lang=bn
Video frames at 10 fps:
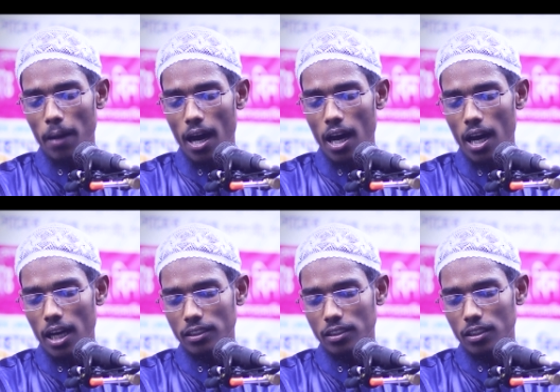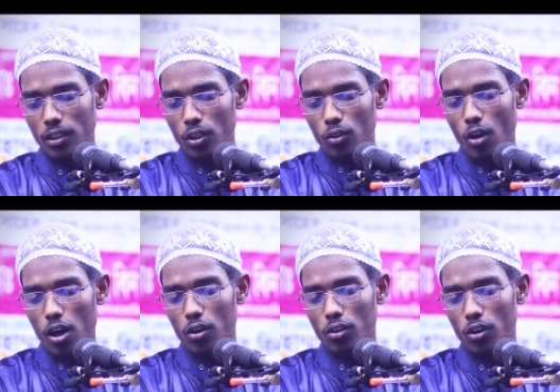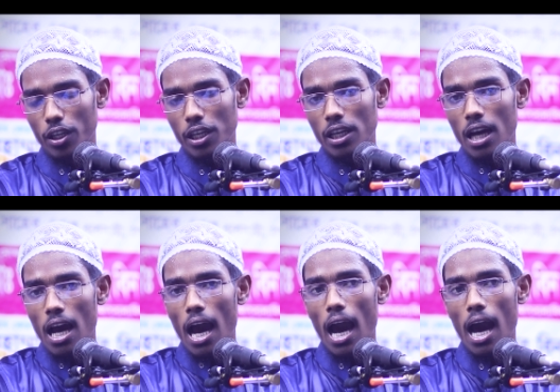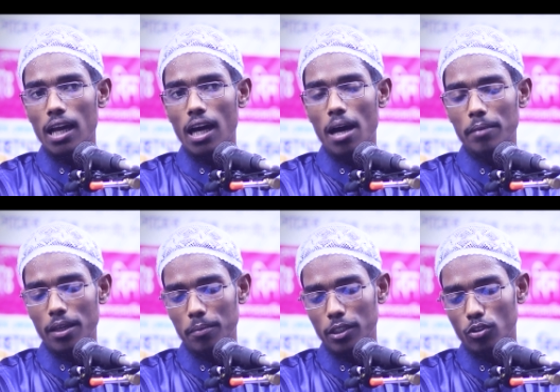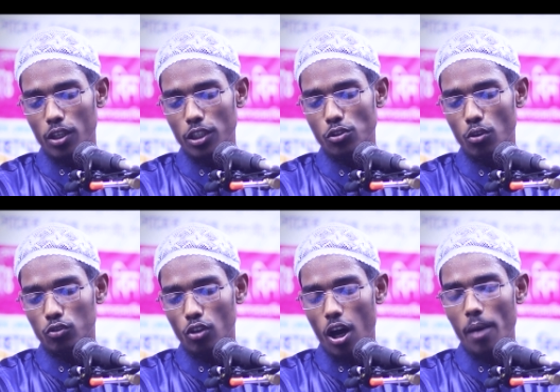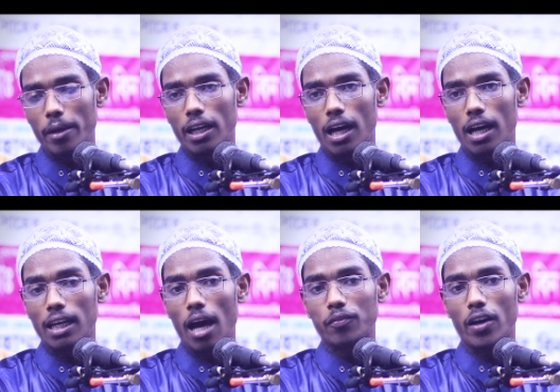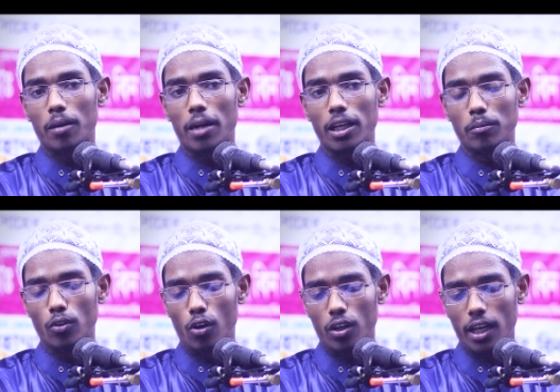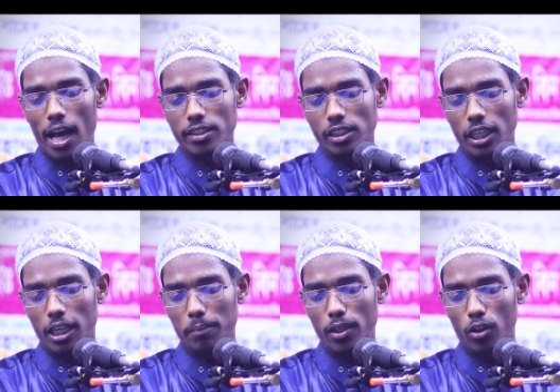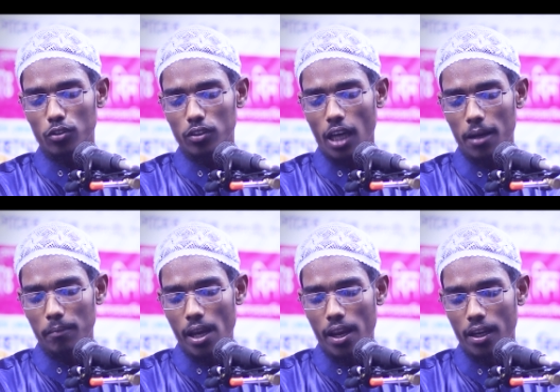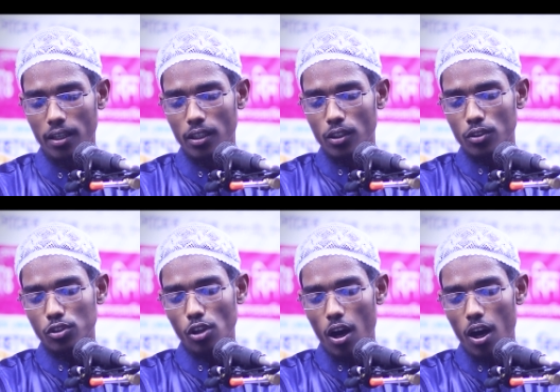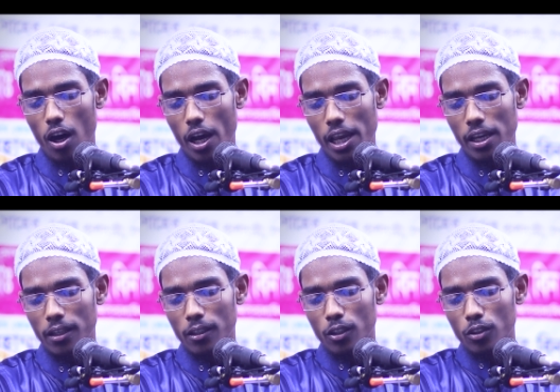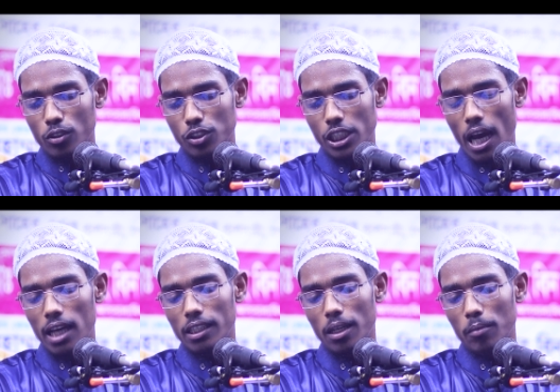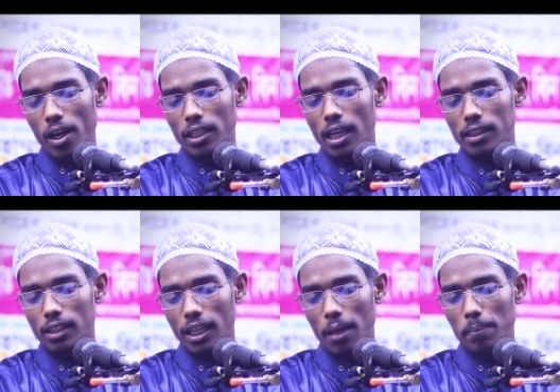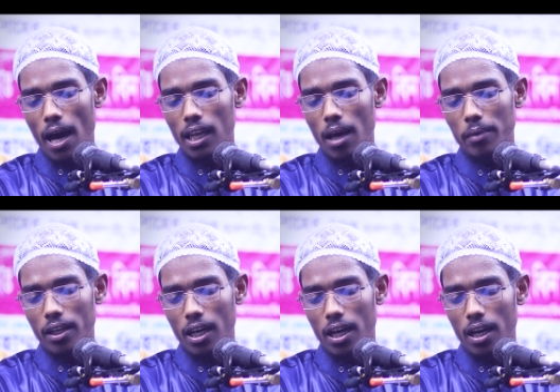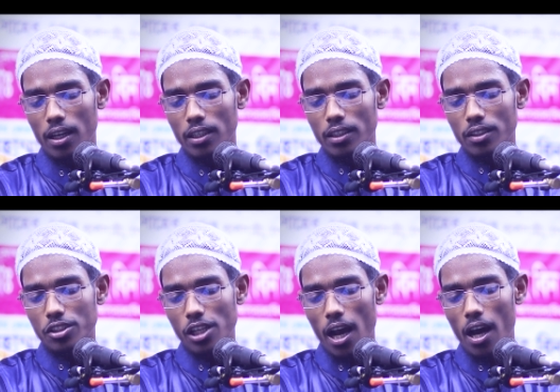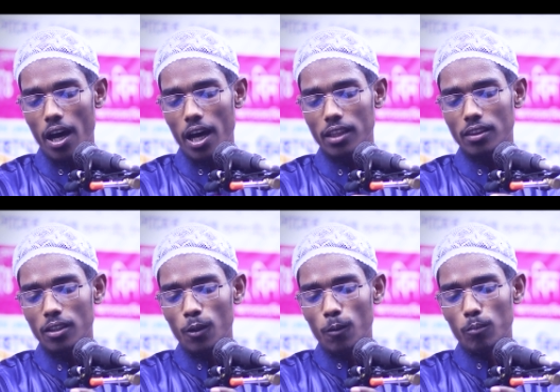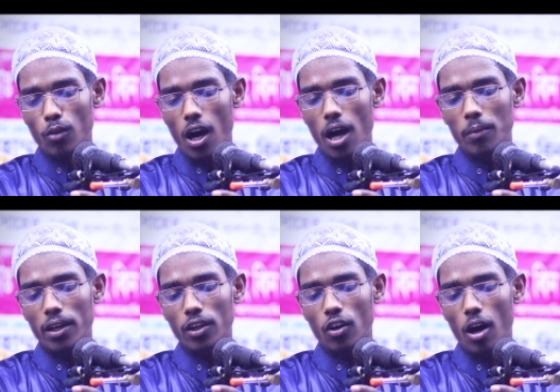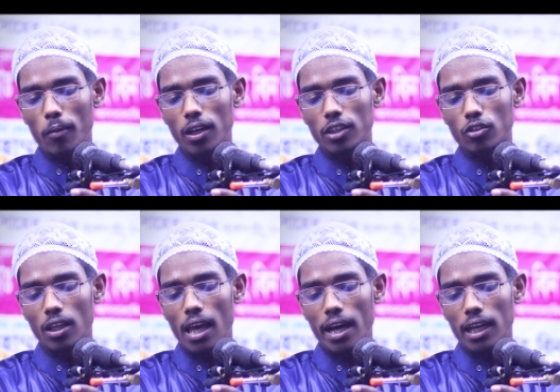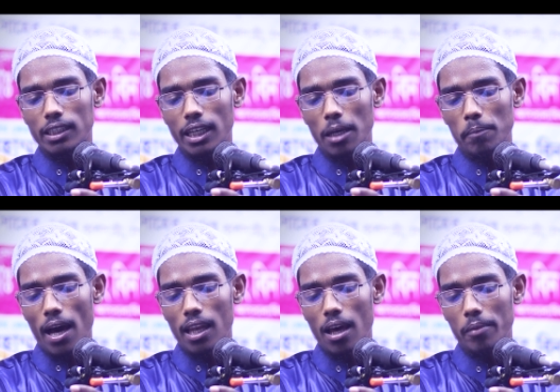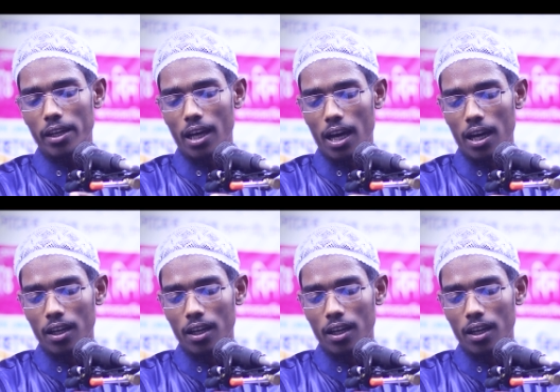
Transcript: পাঁচ কখনোই হারামের ভিতরে যুক্ত হবে না নাফারমানিমূলক কাজ থেকে বিরত থাকবে ছয় জেহাদের ময়দান থেকে পালাবে না সাত মহামারী কবলিত এলাকা থেকে পালাবে না